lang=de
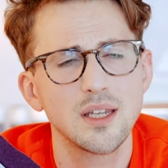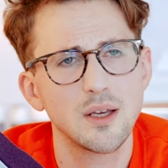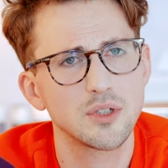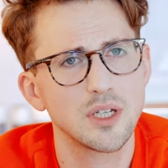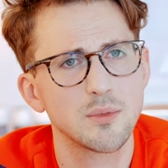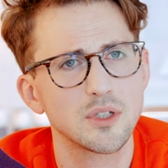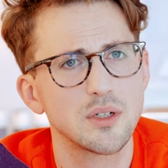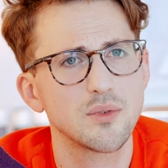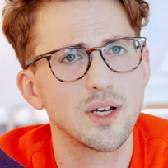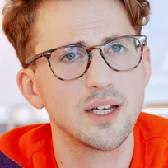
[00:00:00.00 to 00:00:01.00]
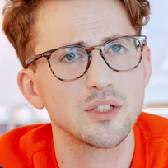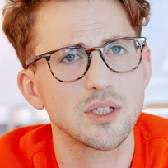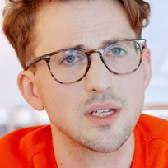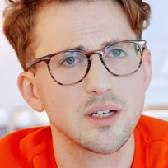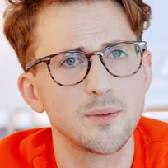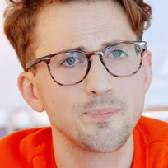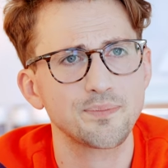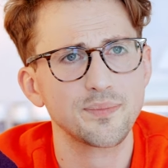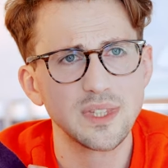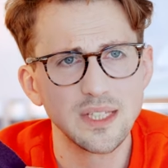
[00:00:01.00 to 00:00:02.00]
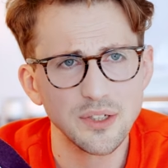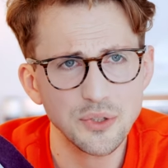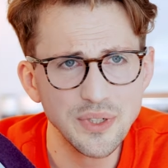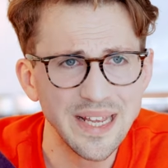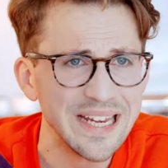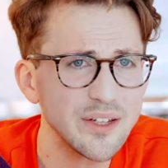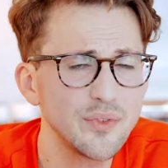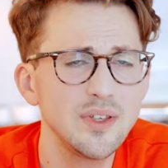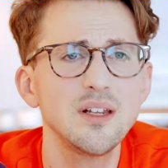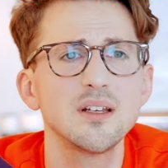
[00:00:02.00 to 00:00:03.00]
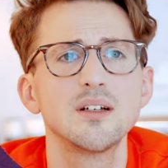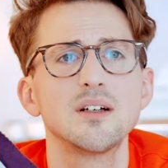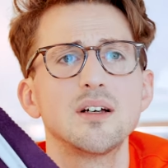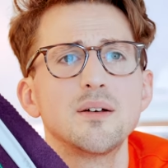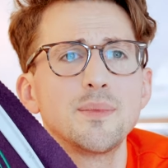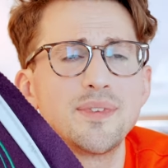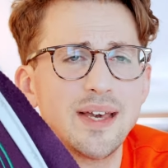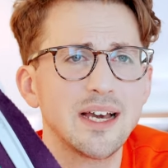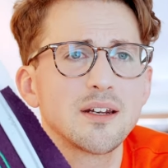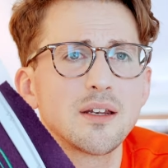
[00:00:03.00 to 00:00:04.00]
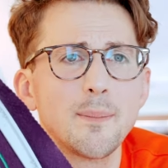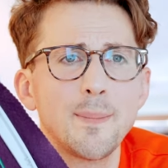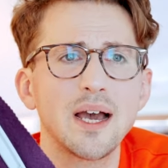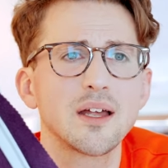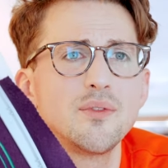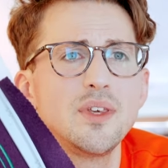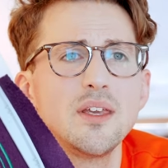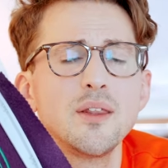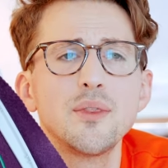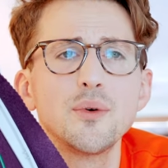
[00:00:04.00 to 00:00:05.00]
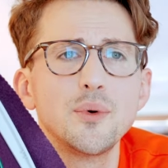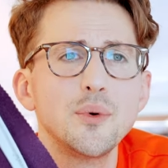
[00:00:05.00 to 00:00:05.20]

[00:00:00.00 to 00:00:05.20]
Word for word: Näh- und Stickmaschinen für Einsteiger schon echt viele ähm, Sachen machen, wie in The